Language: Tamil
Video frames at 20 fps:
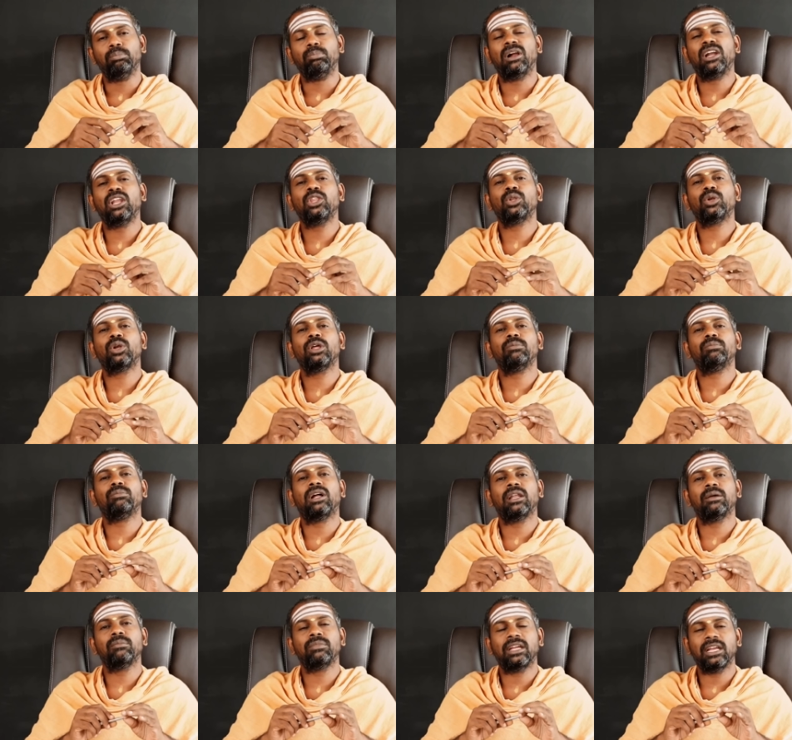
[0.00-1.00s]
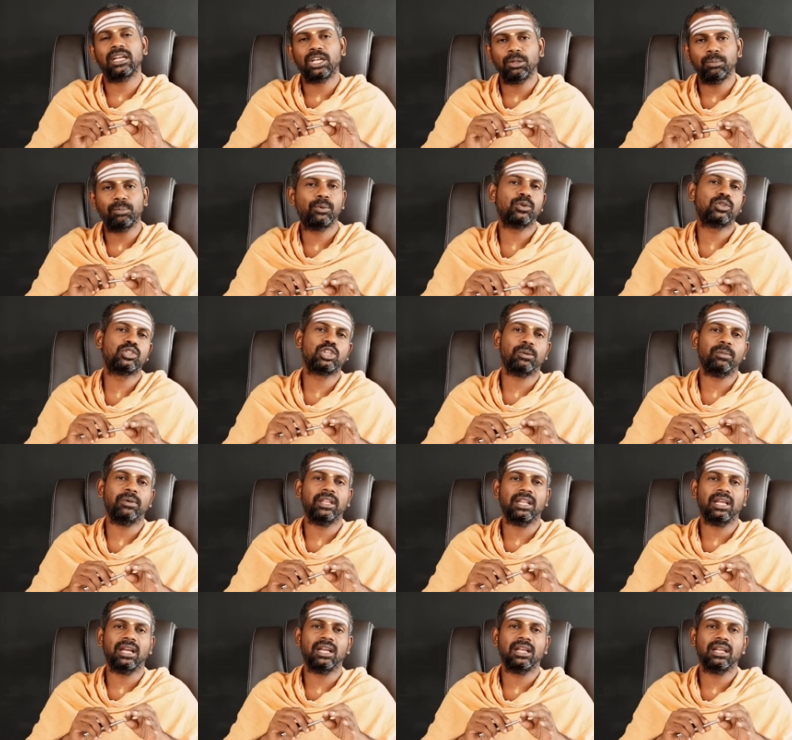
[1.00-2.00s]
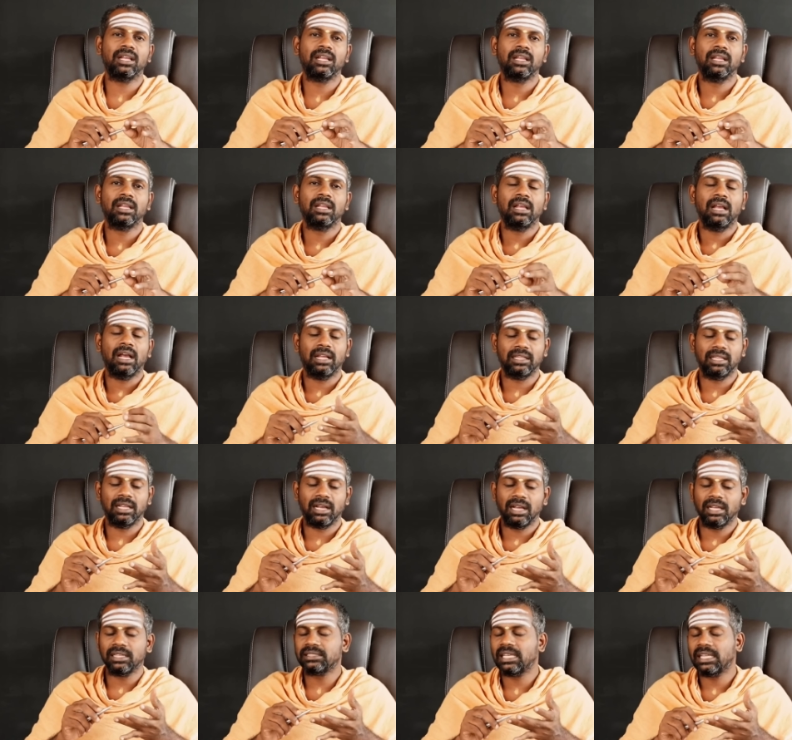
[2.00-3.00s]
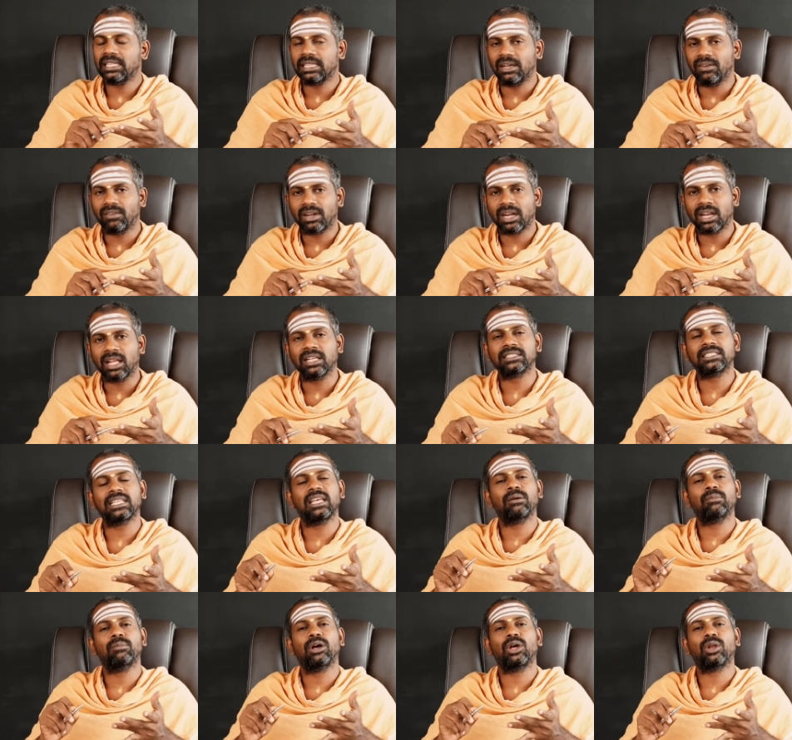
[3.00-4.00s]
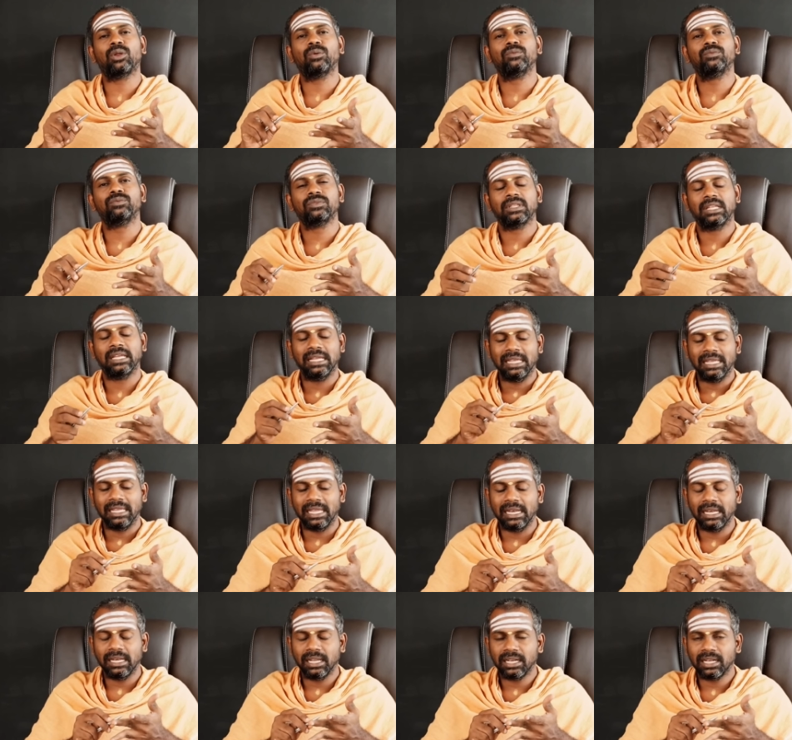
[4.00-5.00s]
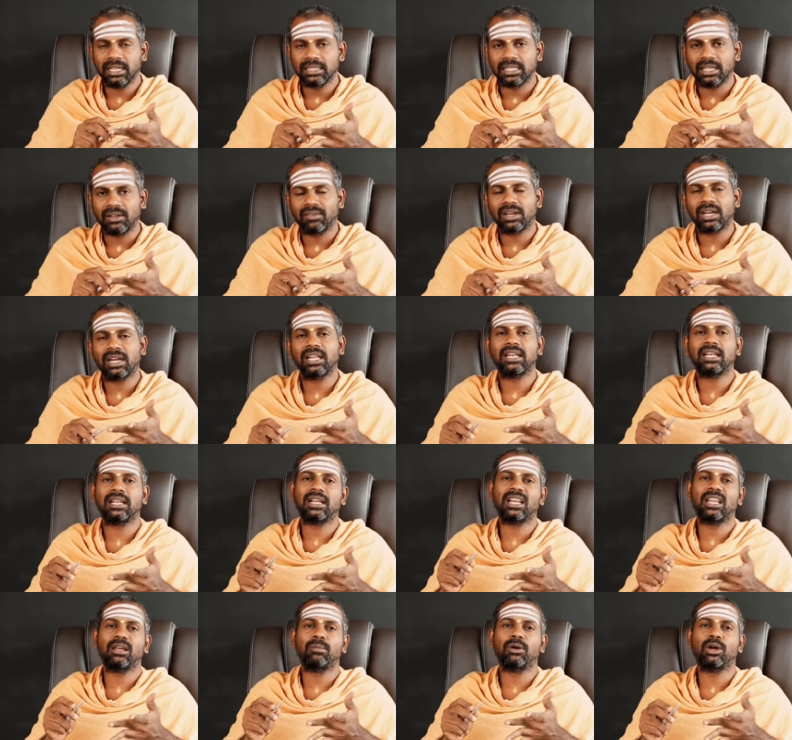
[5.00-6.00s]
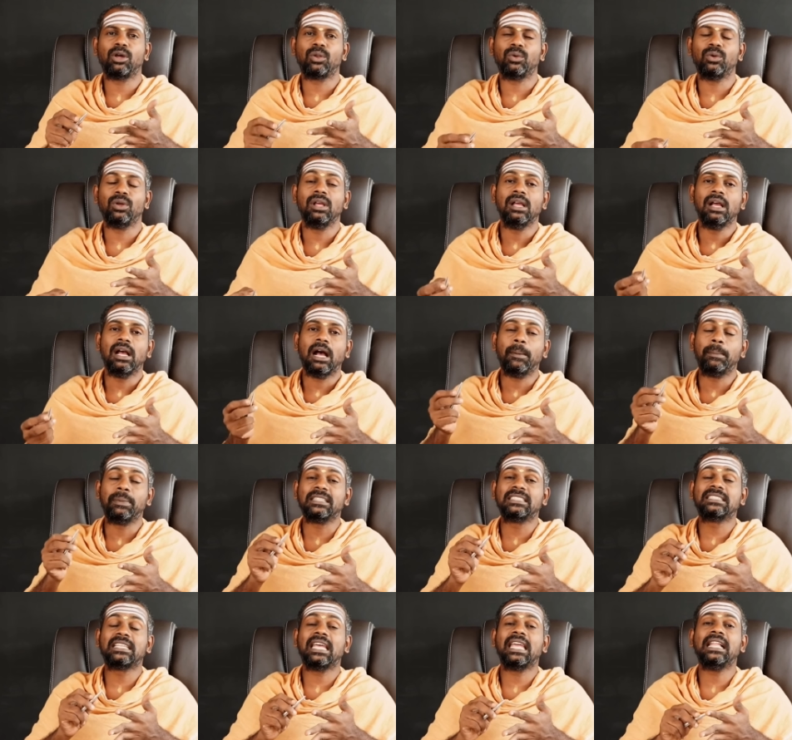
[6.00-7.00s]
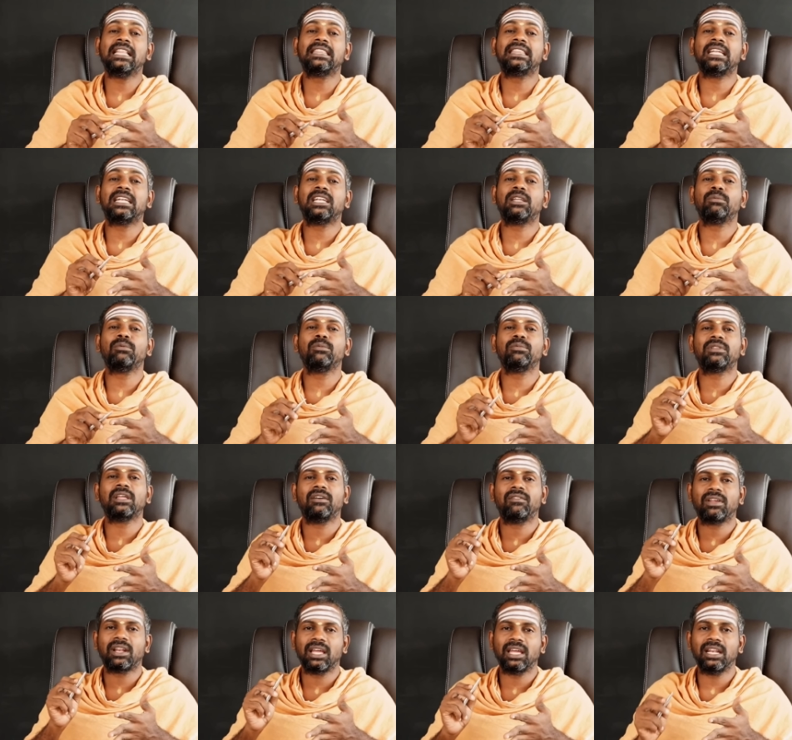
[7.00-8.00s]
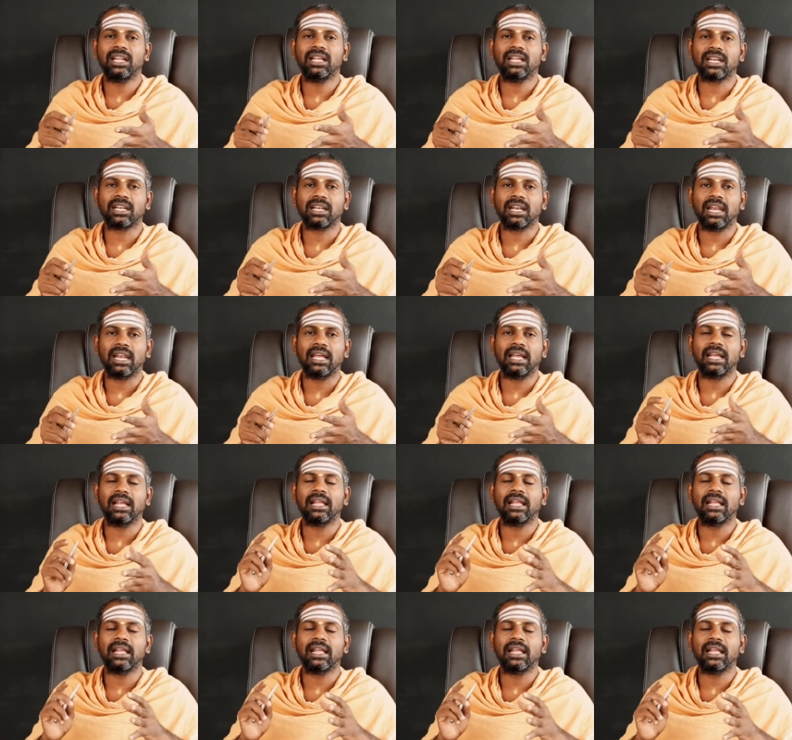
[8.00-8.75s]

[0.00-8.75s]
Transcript: மனிதனோட மனம் கெட்டு போச்சு அப்படின்னா அந்த ஆசை தவறான ஆசையாக மாறும் எண்ணங்கள் தவறான எண்ணங்களாக மாறும் அப்போ செயல் திட்டமும் தவறாக இருக்கிறனால